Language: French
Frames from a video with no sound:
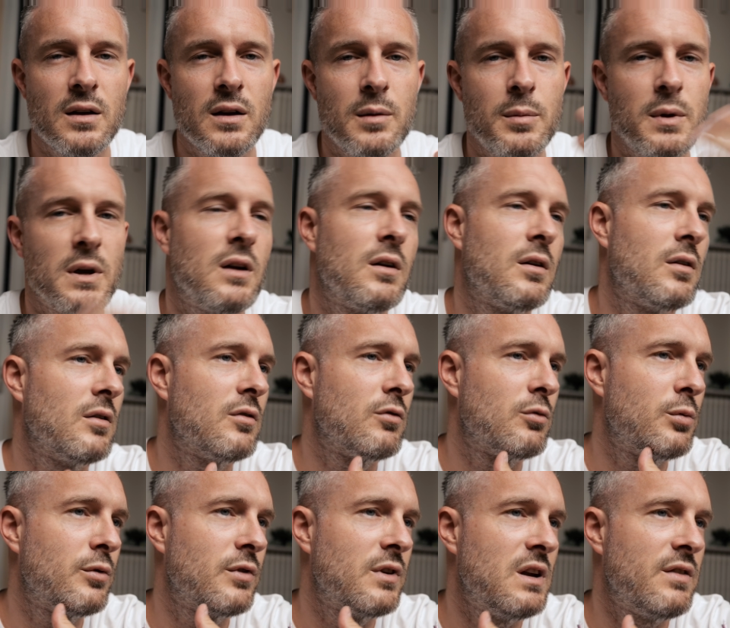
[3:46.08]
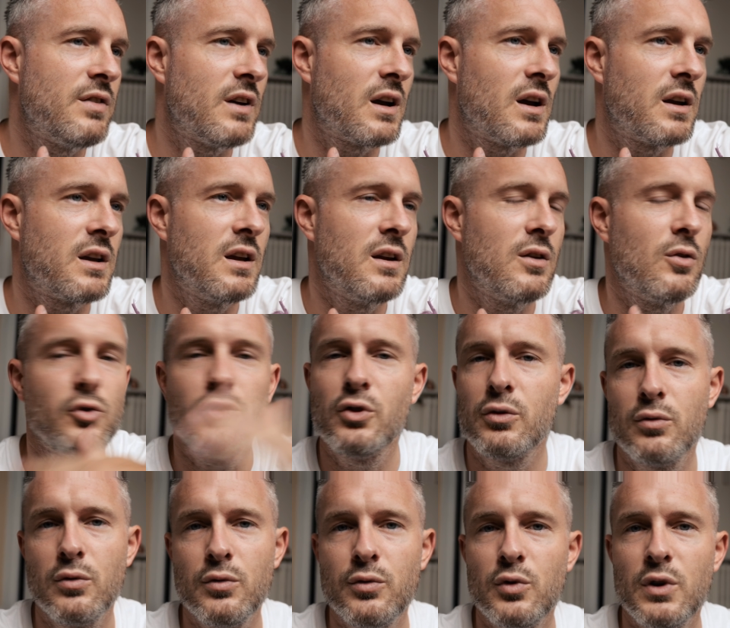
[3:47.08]
eh bien, vous pouvez les faire craquer
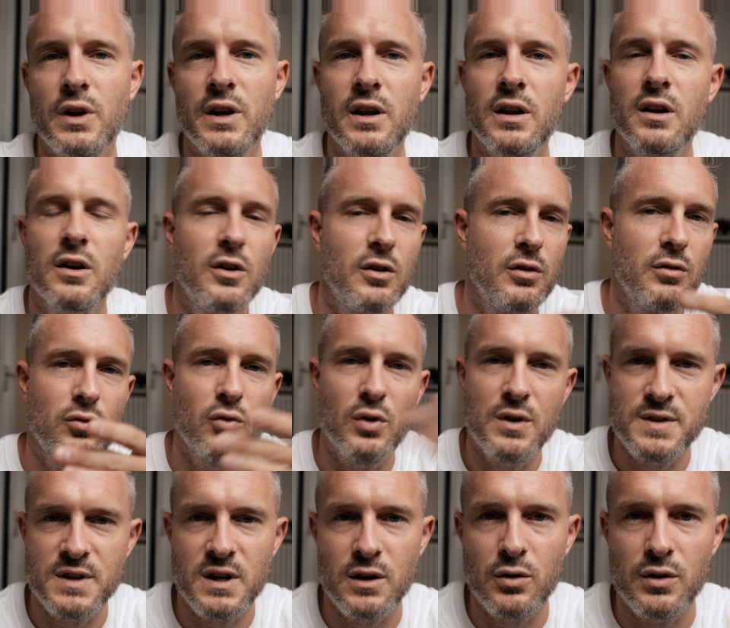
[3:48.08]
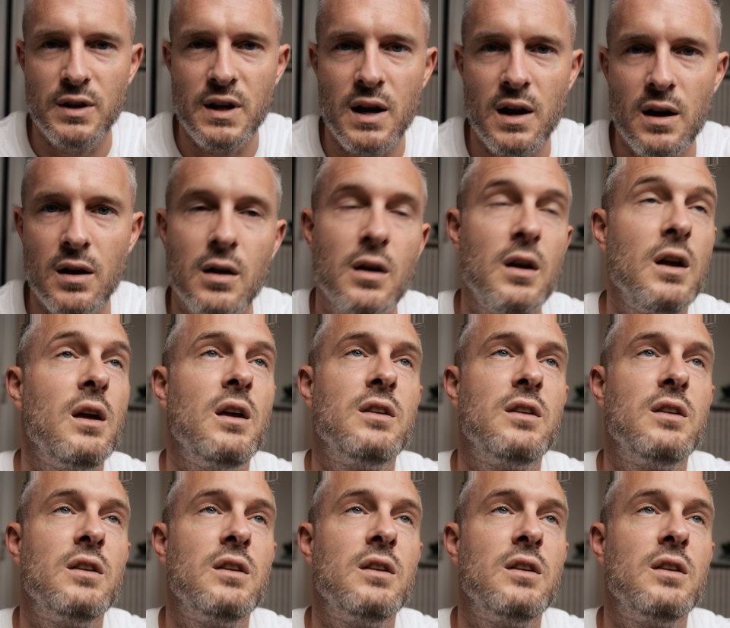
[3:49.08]
autant que vous voulez, vous risquez que dalle.